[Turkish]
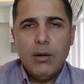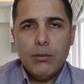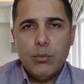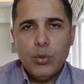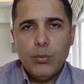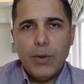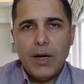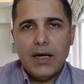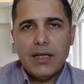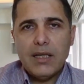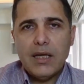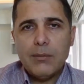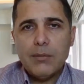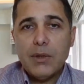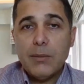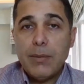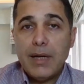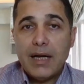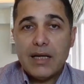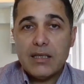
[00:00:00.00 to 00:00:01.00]
Bu
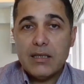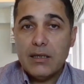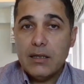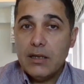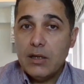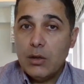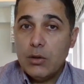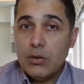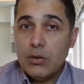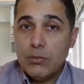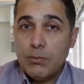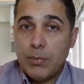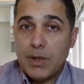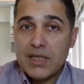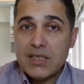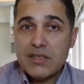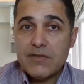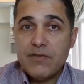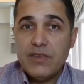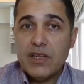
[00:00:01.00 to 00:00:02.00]
bağlamda belki
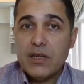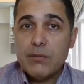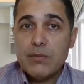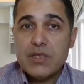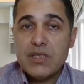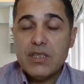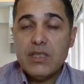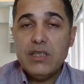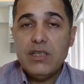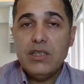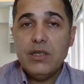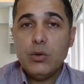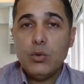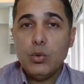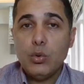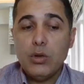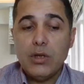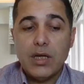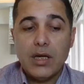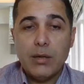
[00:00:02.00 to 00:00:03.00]
pasiflerimizi iyi
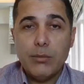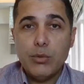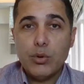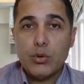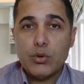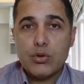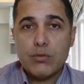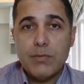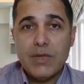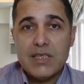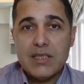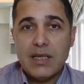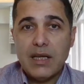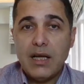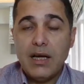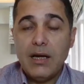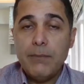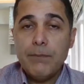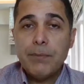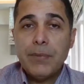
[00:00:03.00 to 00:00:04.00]
kullanamıyoruz.
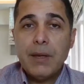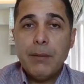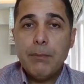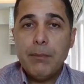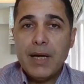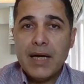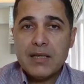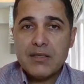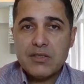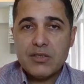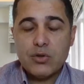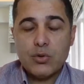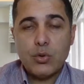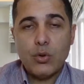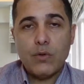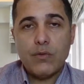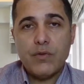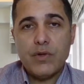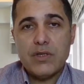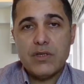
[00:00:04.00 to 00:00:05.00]
Mesela Mersin
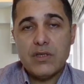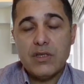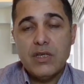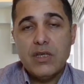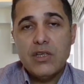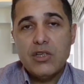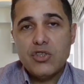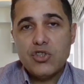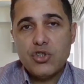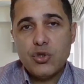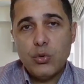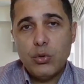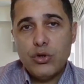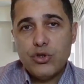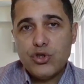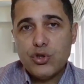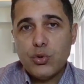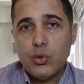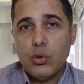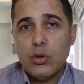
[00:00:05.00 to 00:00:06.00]
Körfezi
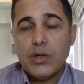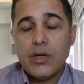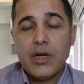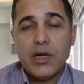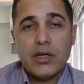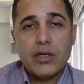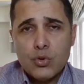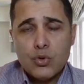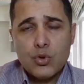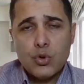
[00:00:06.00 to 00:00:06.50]
jeolojik olarak,